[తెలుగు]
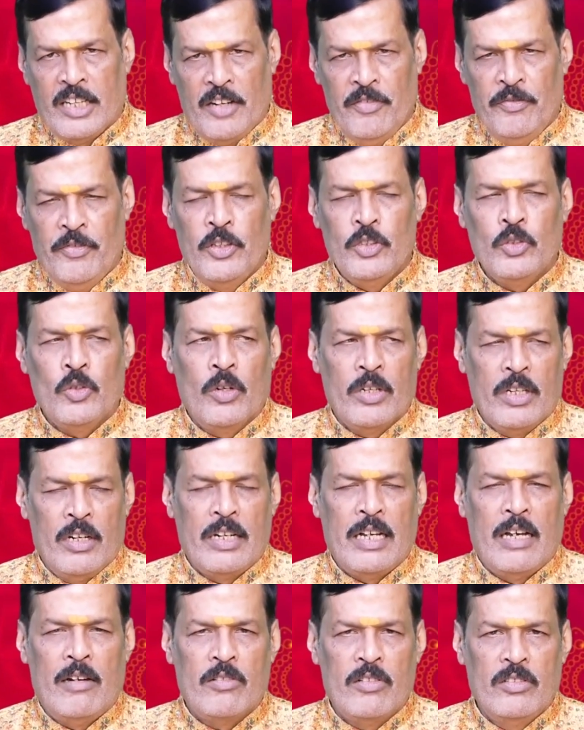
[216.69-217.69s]
కన్ఫ్యూజ్ కూడా
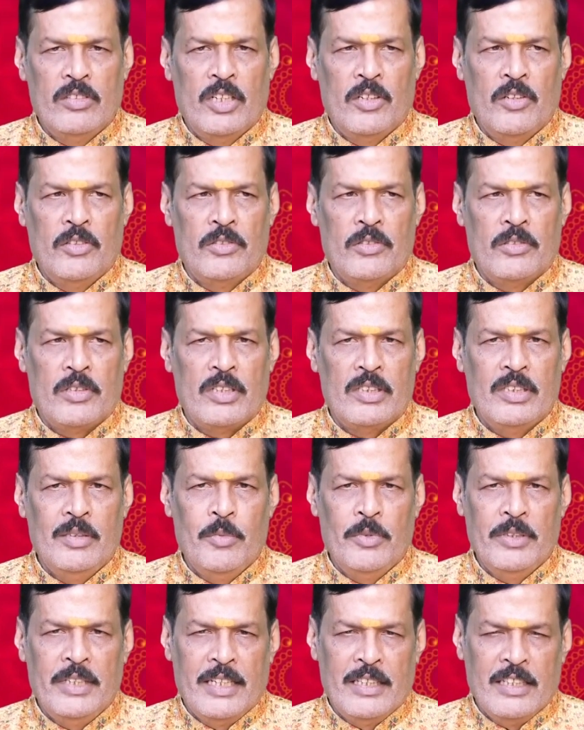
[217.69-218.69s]
రావడం జరుగుతుంటుంది
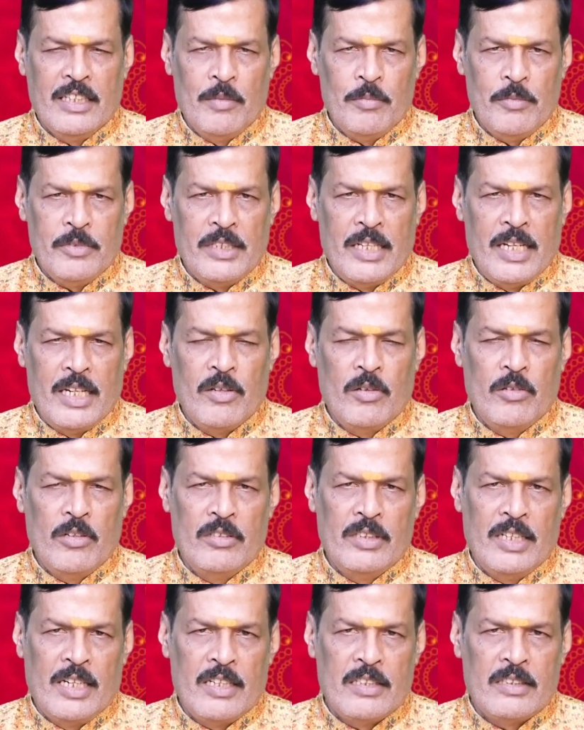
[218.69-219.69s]
ఇప్పుడు ఇన్కమ్ స్థానంలో
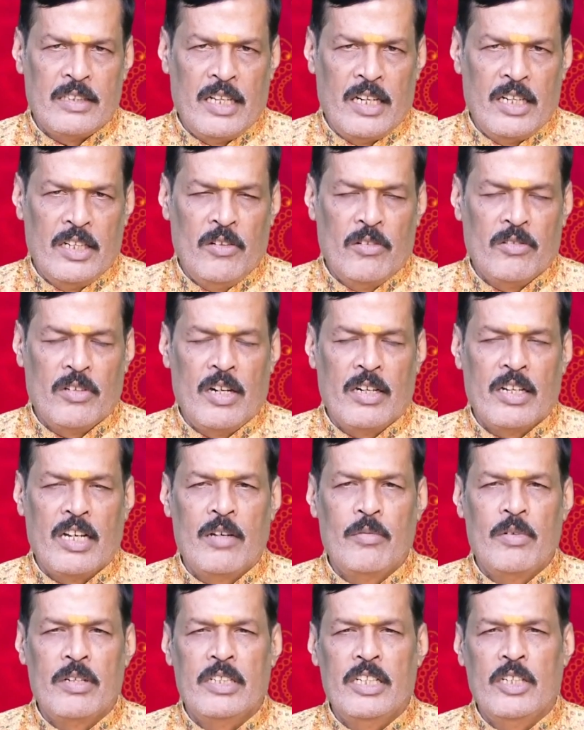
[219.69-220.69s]
ధన స్థానంలో ఉన్నాడు
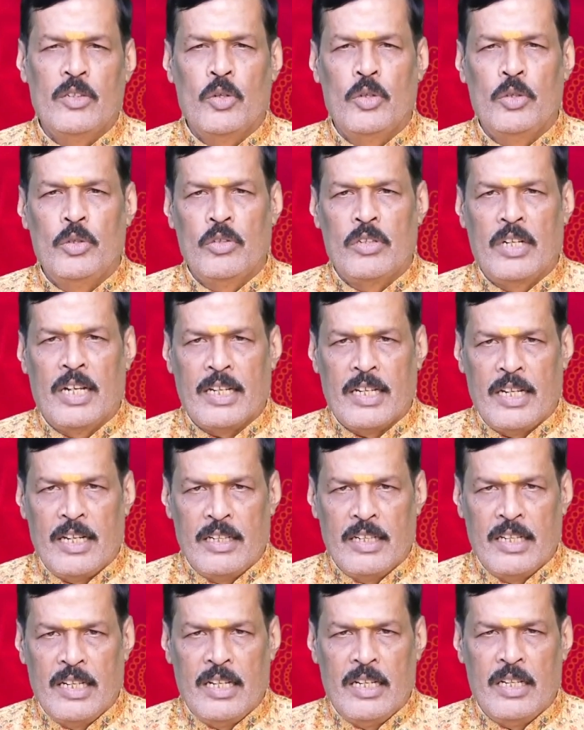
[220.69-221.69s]
కాబట్టి రెండు
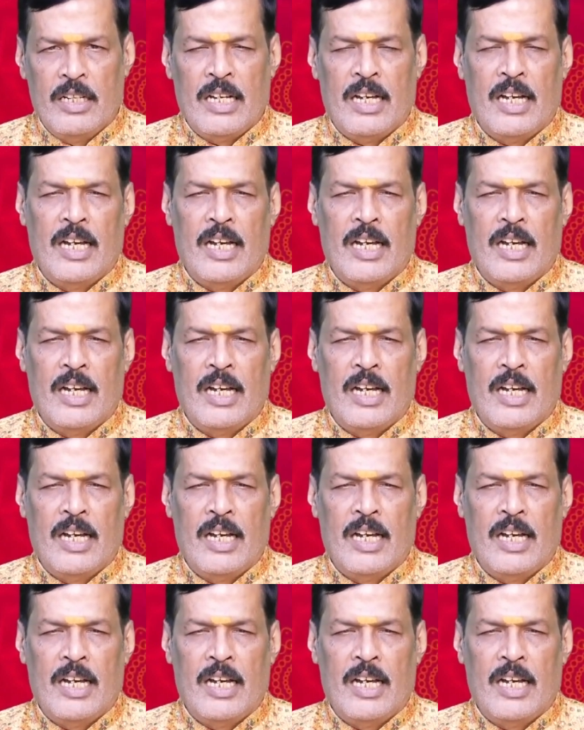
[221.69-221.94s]
రకాలుగా